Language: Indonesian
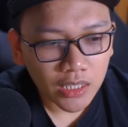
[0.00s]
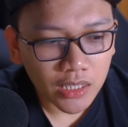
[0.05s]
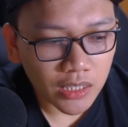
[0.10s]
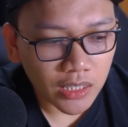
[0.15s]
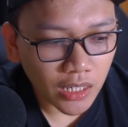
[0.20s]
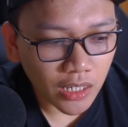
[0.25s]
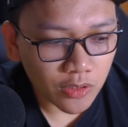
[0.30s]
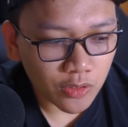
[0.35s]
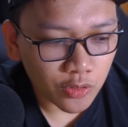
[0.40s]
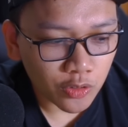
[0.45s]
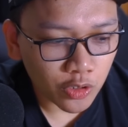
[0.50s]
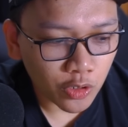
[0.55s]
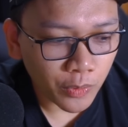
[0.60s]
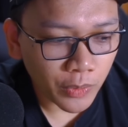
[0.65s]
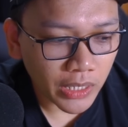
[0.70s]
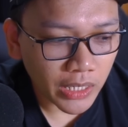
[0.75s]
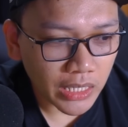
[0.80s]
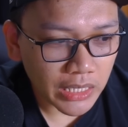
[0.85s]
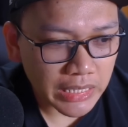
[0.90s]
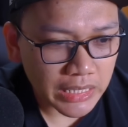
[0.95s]
Kita langsung
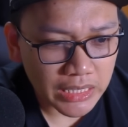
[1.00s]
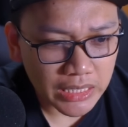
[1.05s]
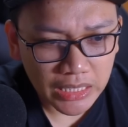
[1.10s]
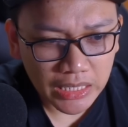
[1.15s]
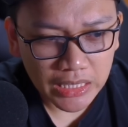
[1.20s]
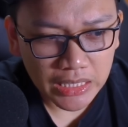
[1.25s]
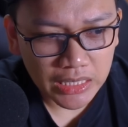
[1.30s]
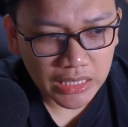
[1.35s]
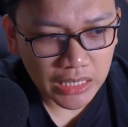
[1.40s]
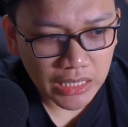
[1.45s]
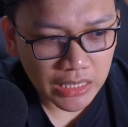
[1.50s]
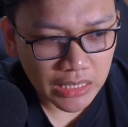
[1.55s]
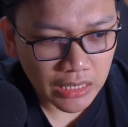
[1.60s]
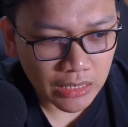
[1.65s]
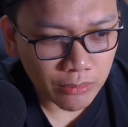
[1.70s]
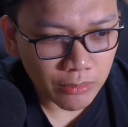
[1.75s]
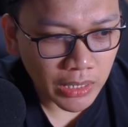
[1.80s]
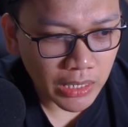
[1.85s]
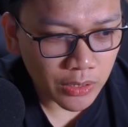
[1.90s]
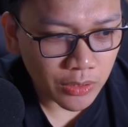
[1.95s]
cobain aja skin-skin
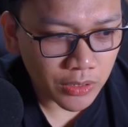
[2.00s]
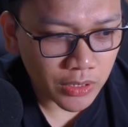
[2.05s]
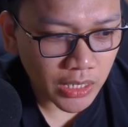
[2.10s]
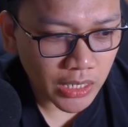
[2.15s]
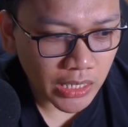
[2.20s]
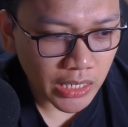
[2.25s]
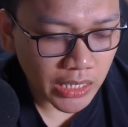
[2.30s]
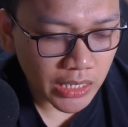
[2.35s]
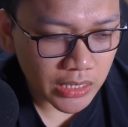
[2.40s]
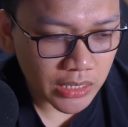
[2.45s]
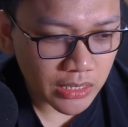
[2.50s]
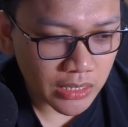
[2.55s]
terbarunya guys.